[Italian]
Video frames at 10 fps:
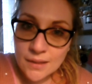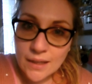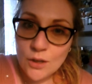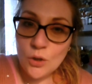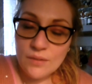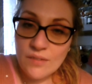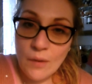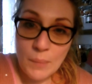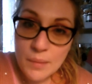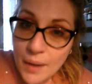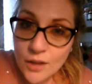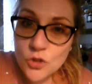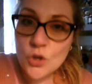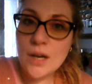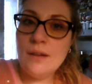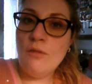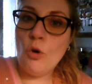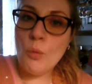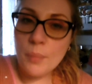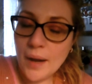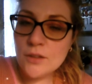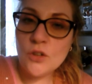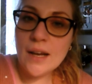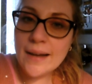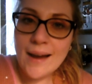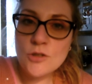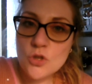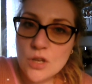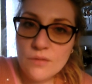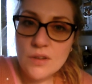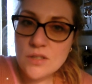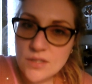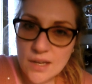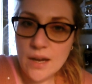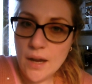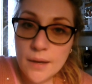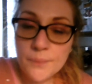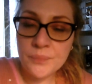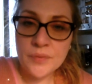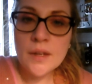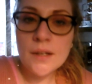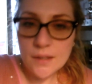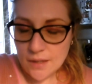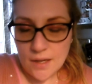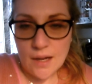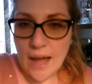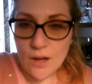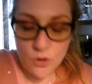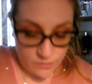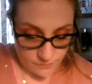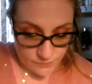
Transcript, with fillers: Che non l'aveva mai messo, che l'avevo comprato nel caso servisse? Eh? Ecco.